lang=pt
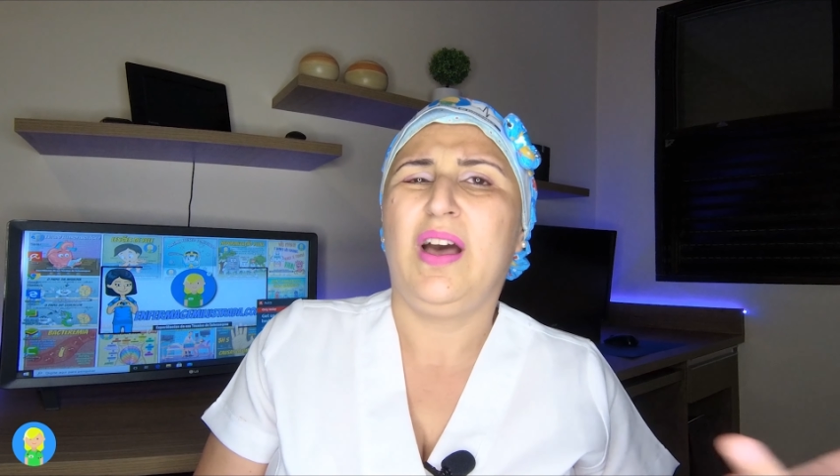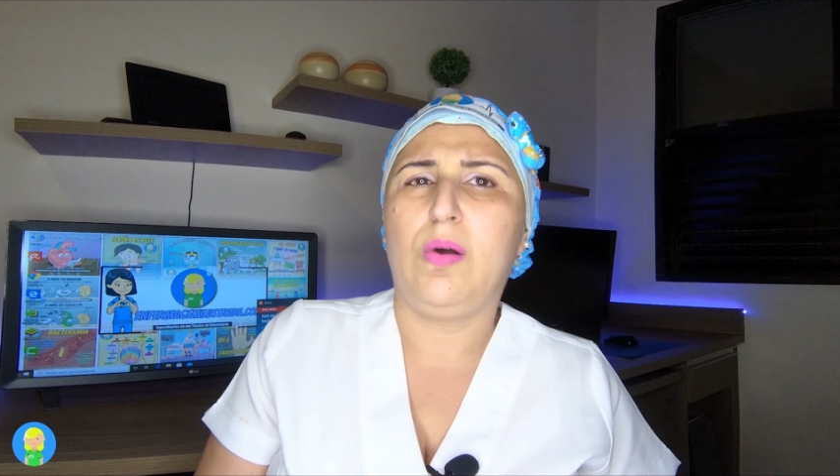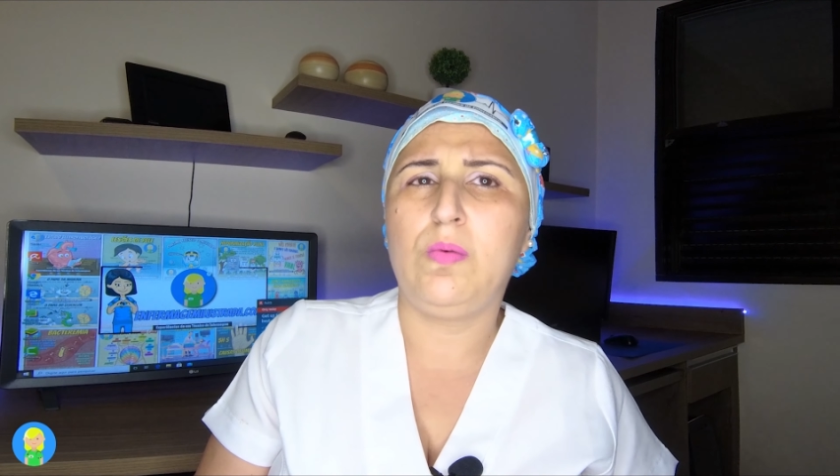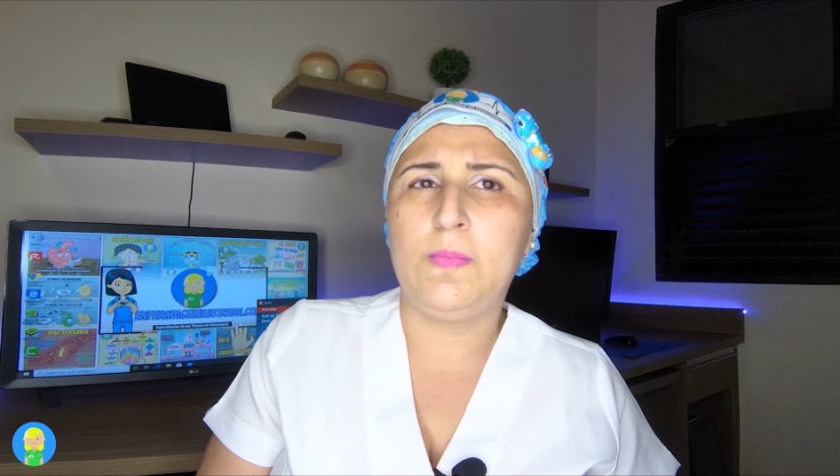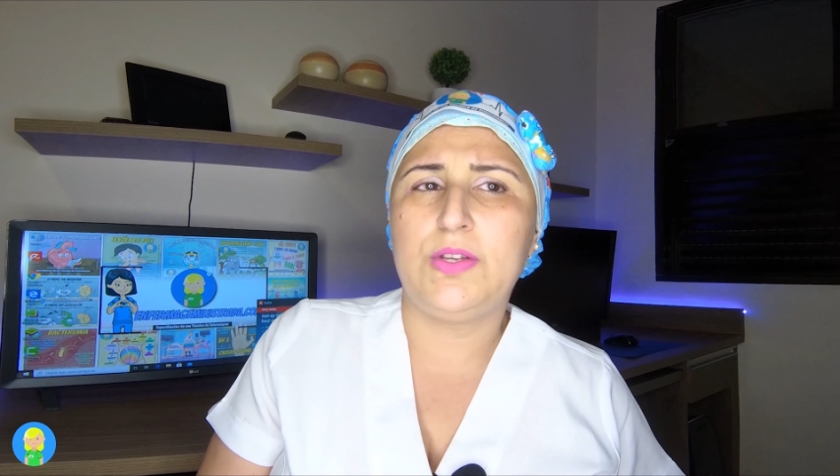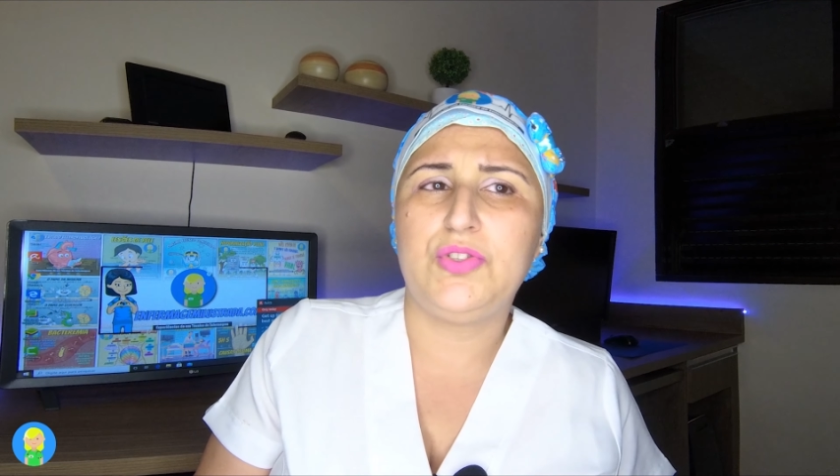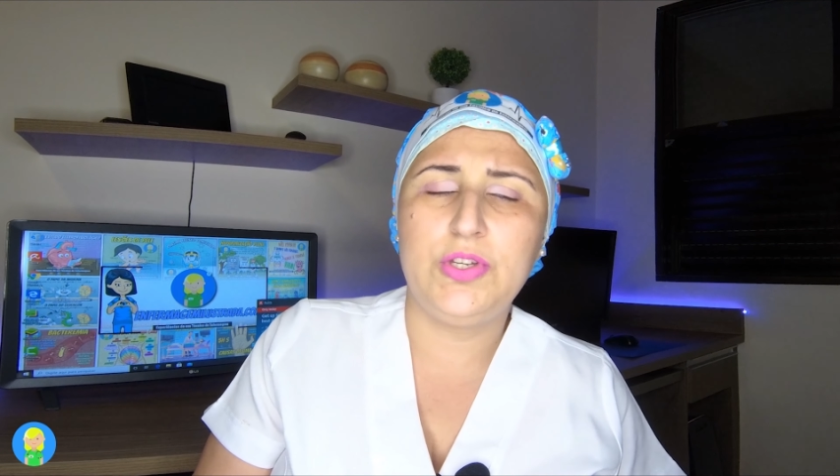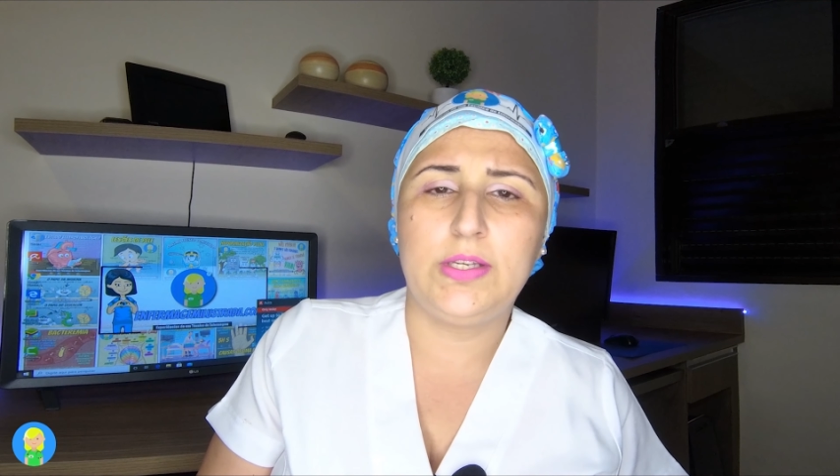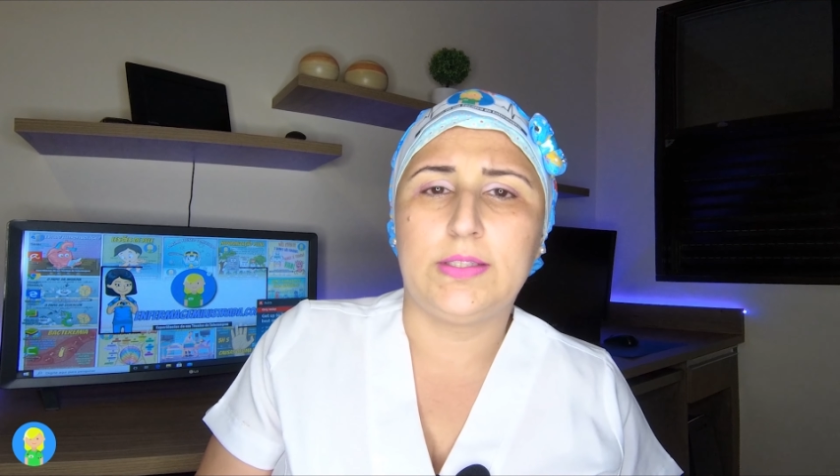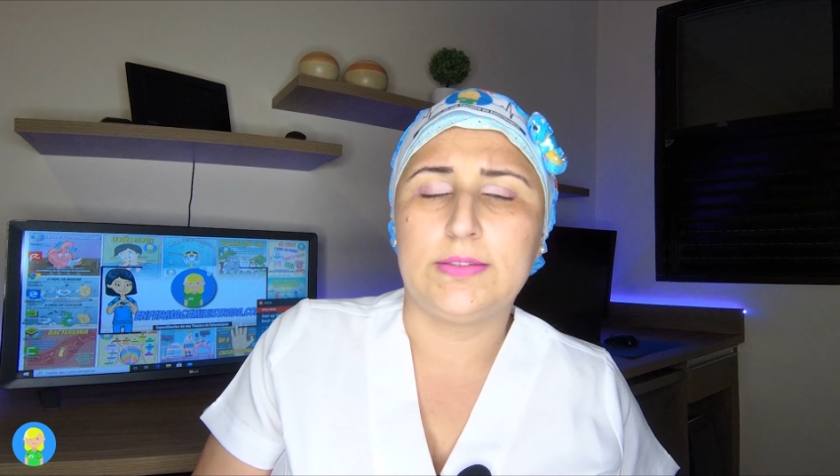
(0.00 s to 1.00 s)
Algumas
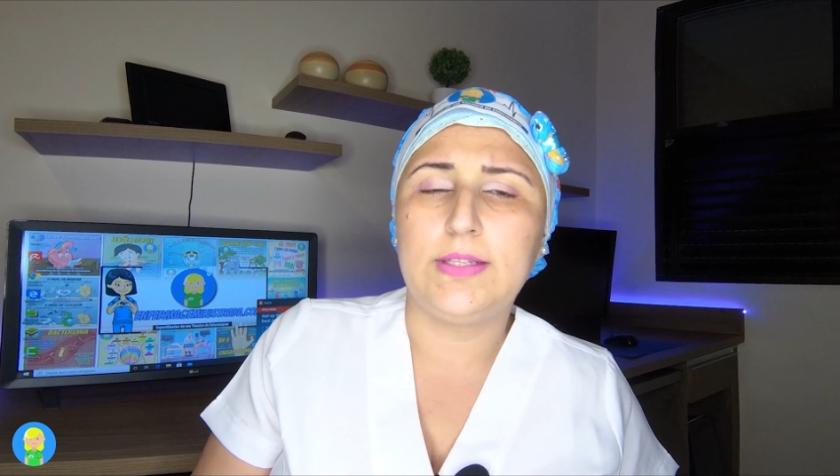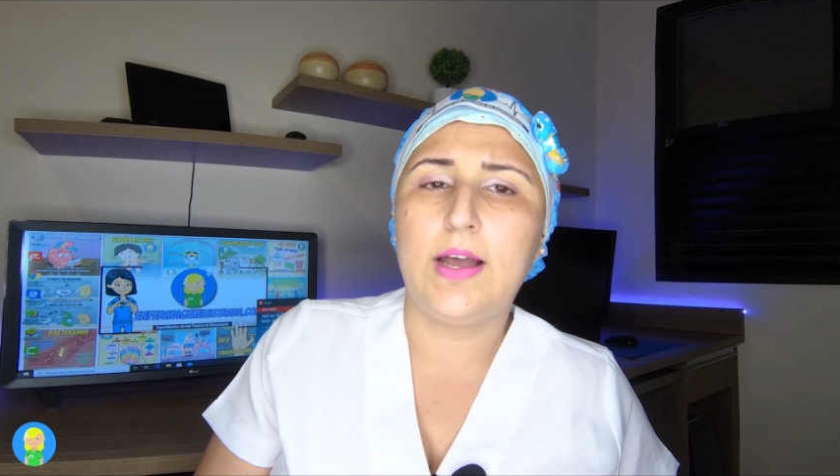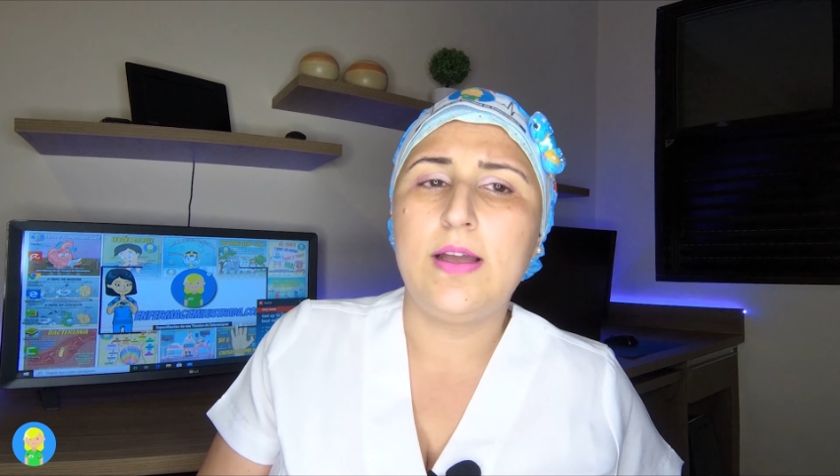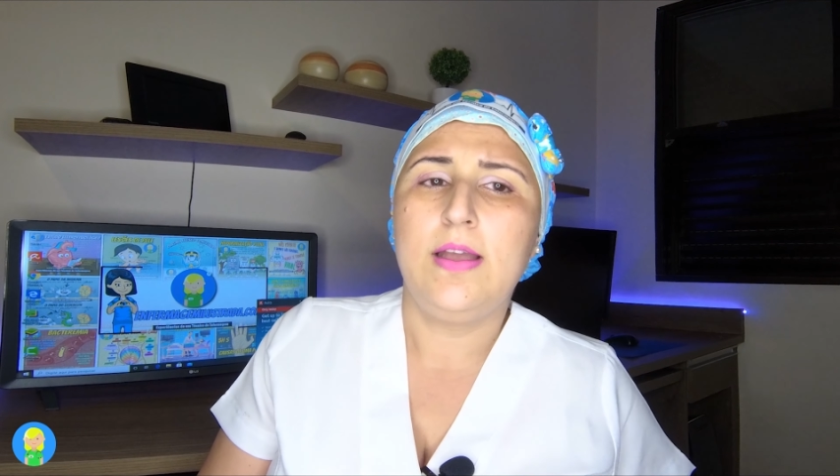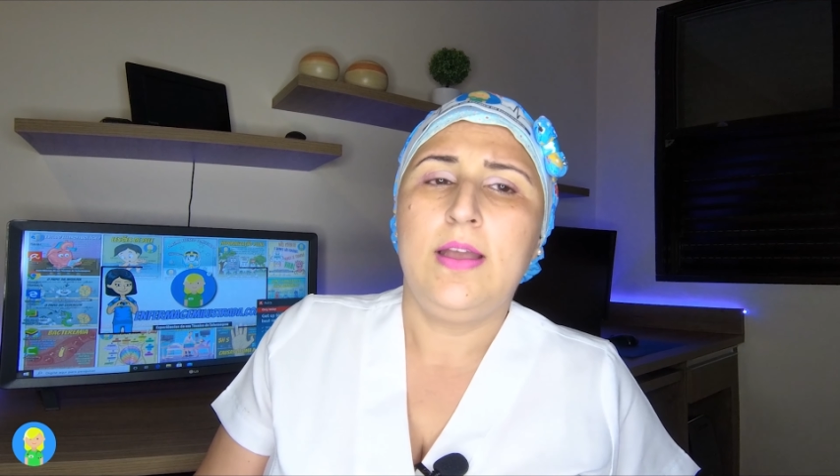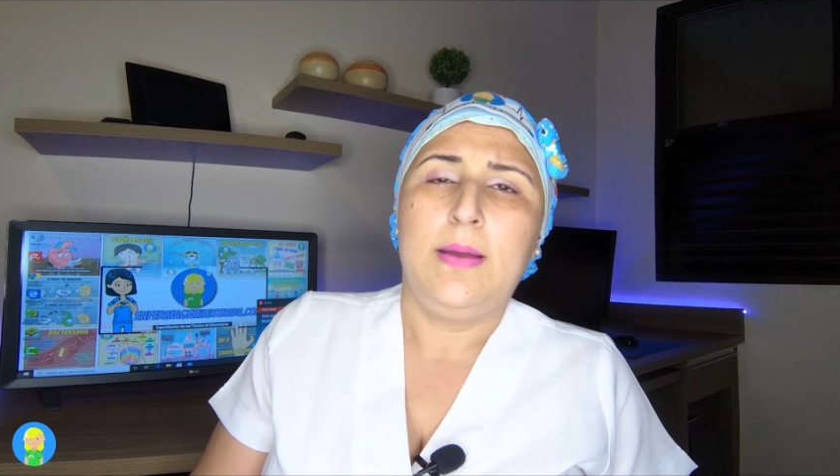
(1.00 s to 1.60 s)
dicas, tá?